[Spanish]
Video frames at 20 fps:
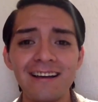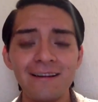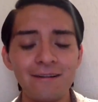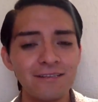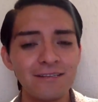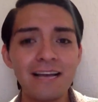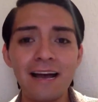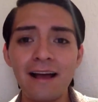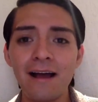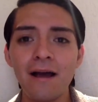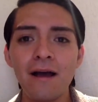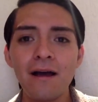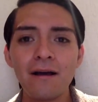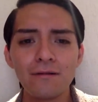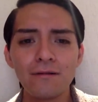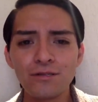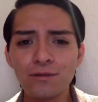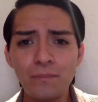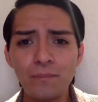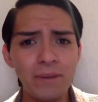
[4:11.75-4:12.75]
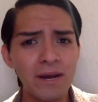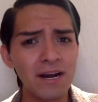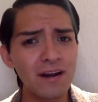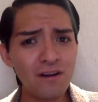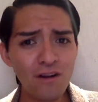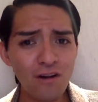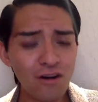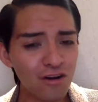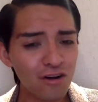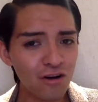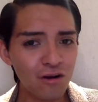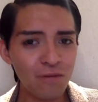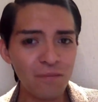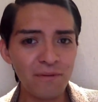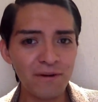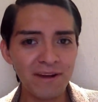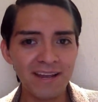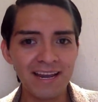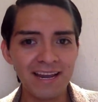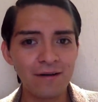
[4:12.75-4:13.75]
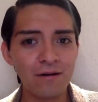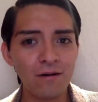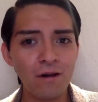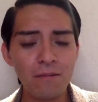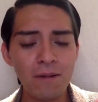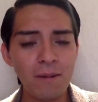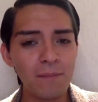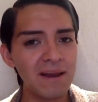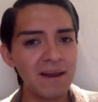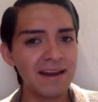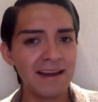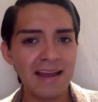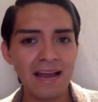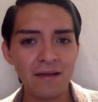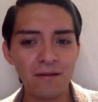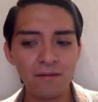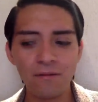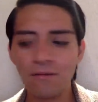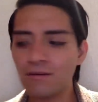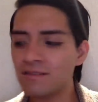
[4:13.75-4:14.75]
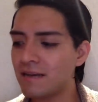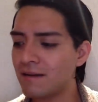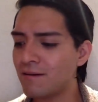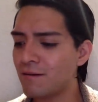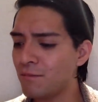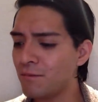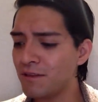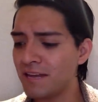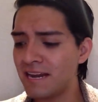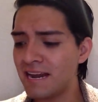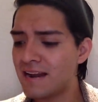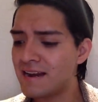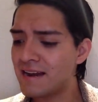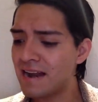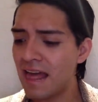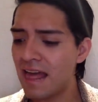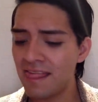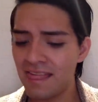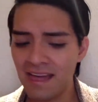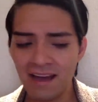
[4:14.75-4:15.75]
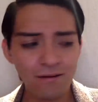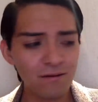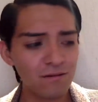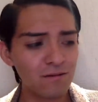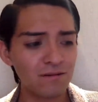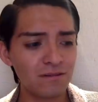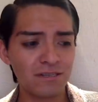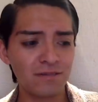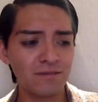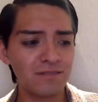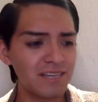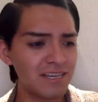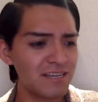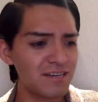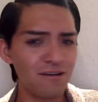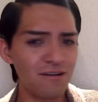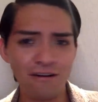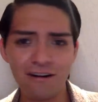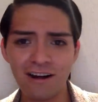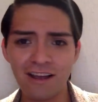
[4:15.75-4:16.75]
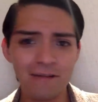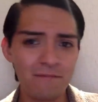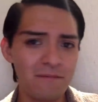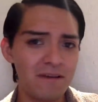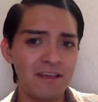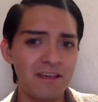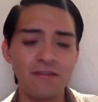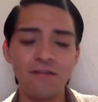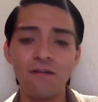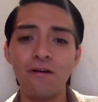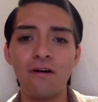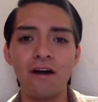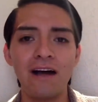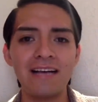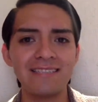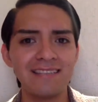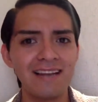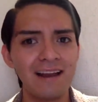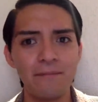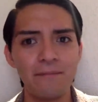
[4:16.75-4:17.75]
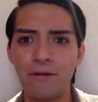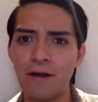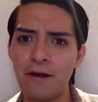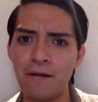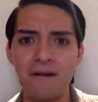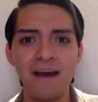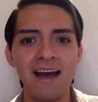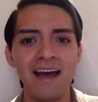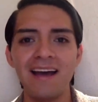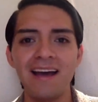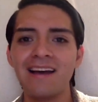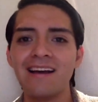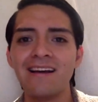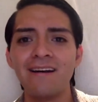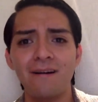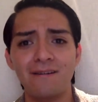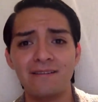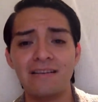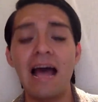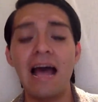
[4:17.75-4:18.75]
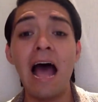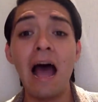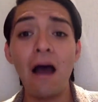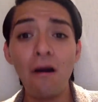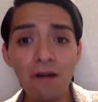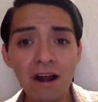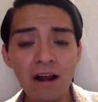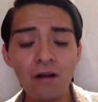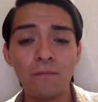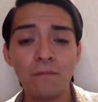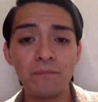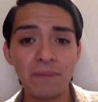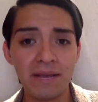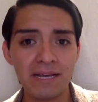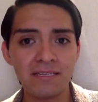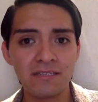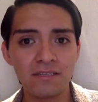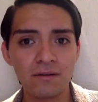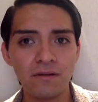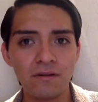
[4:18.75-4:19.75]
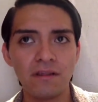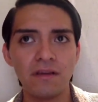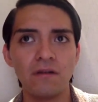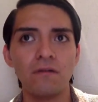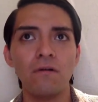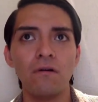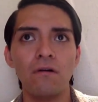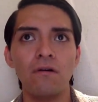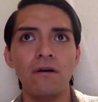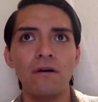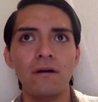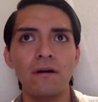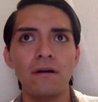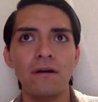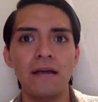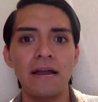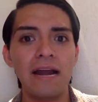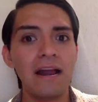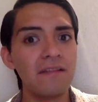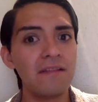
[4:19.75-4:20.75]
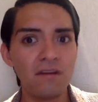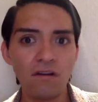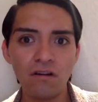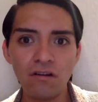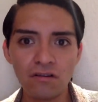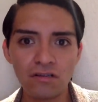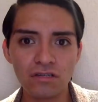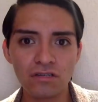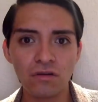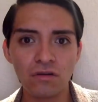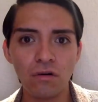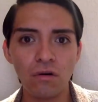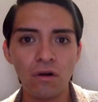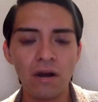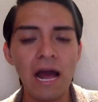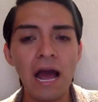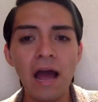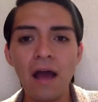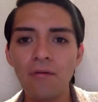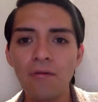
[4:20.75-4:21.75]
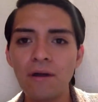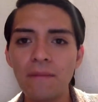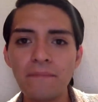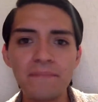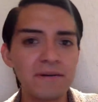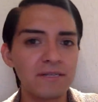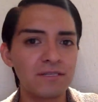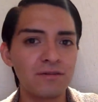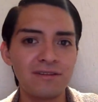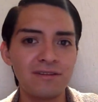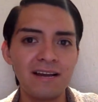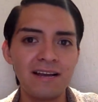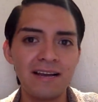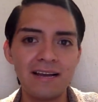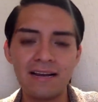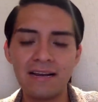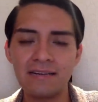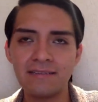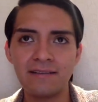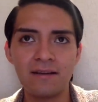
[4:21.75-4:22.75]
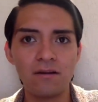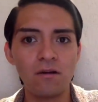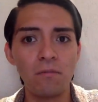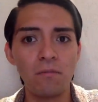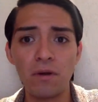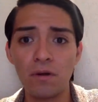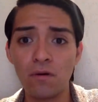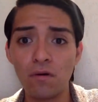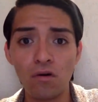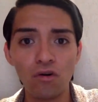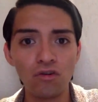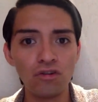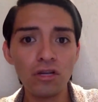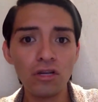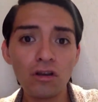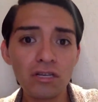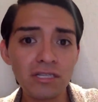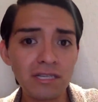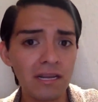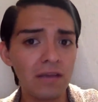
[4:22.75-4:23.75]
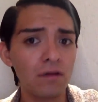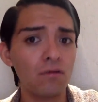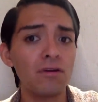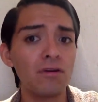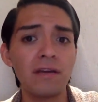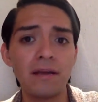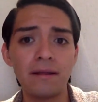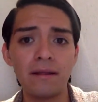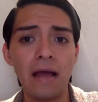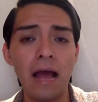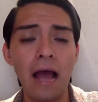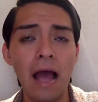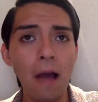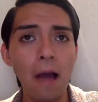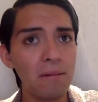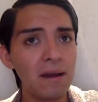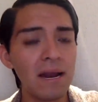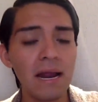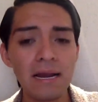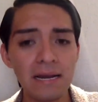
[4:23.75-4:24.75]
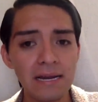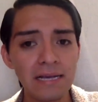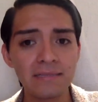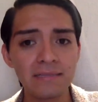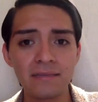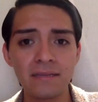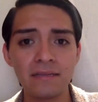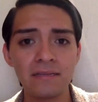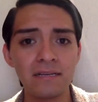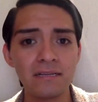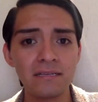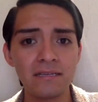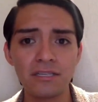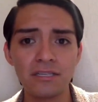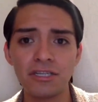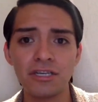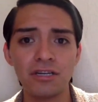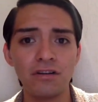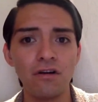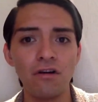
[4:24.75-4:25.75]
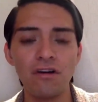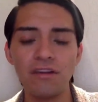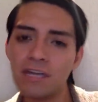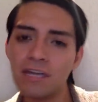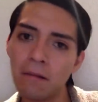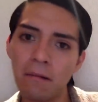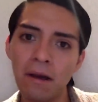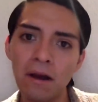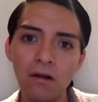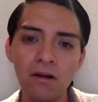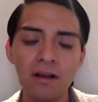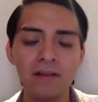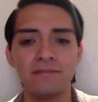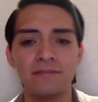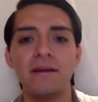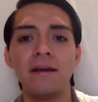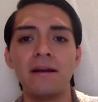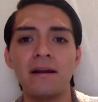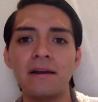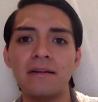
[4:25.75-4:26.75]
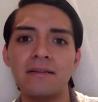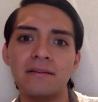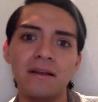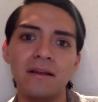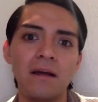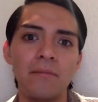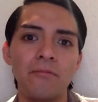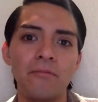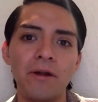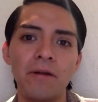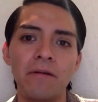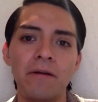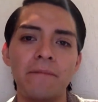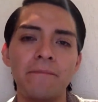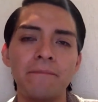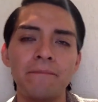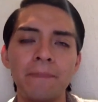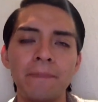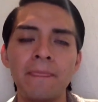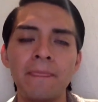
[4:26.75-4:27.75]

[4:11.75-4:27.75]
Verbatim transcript: O sea, súper loco porque no lo había planeado, o sea, como de la nada conocí un señor que me dijo, hasta la prueba. O sea, ahora lo pienso y digo, era Dios o era una persona que se comunicó con Dios y le dijo, oye, háblale a este, este chico y llévalo que se realice la prueba.